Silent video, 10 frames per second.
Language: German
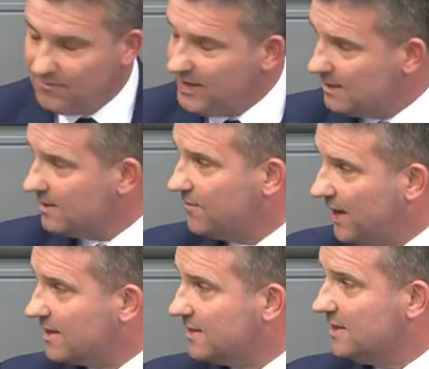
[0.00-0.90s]
wir
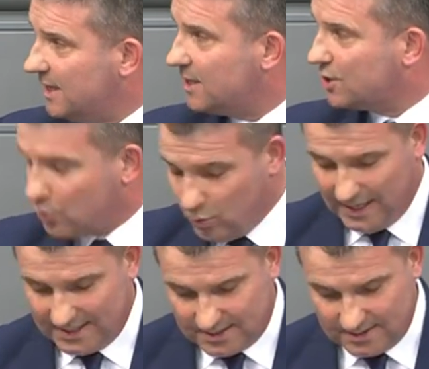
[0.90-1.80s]
werden nicht
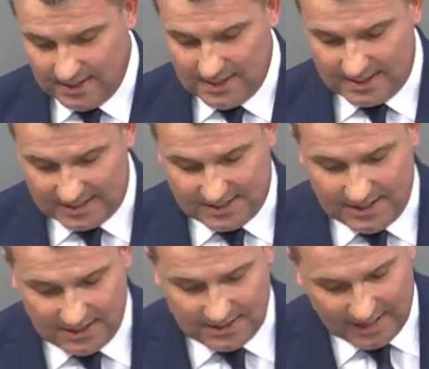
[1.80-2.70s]
zulassen, dass
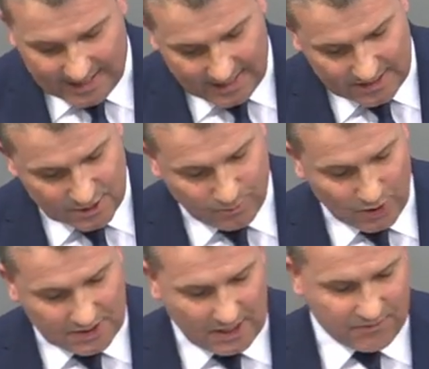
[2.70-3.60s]
Sie Ihr eigenes
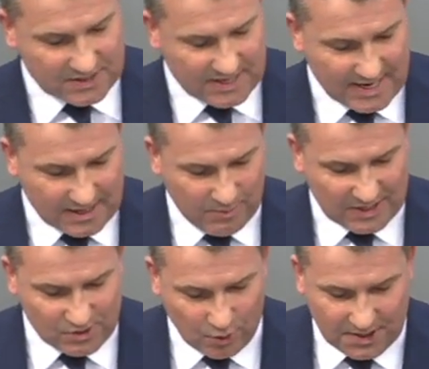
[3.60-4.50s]
Politikversagen
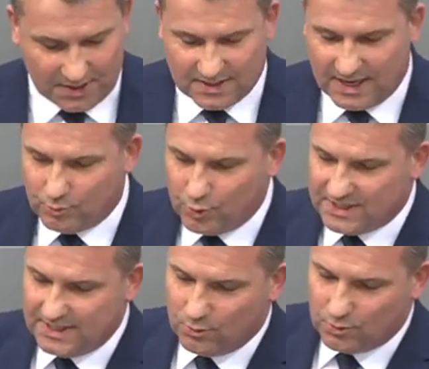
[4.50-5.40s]
mit solchen
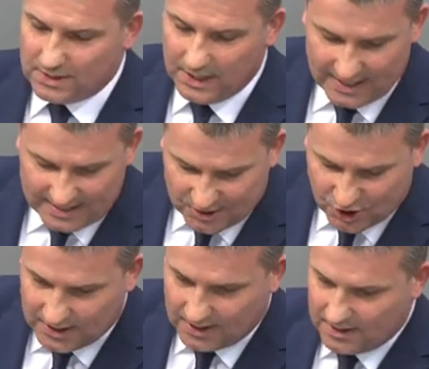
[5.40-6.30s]
Tabuisierungen
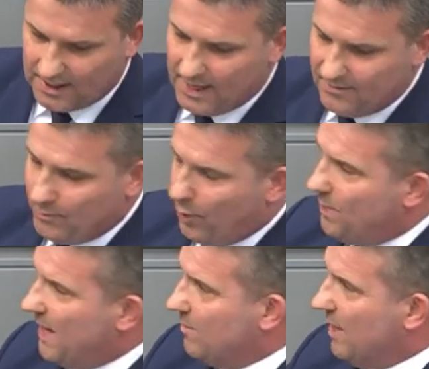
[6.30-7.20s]
kaschieren. Wer
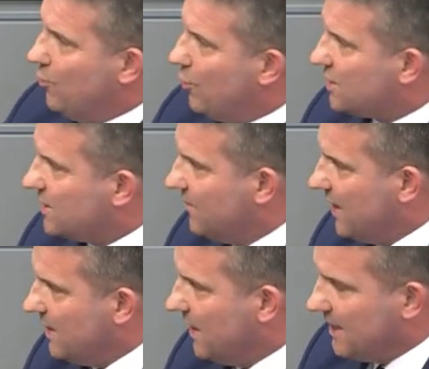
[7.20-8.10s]
Probleme lösen will,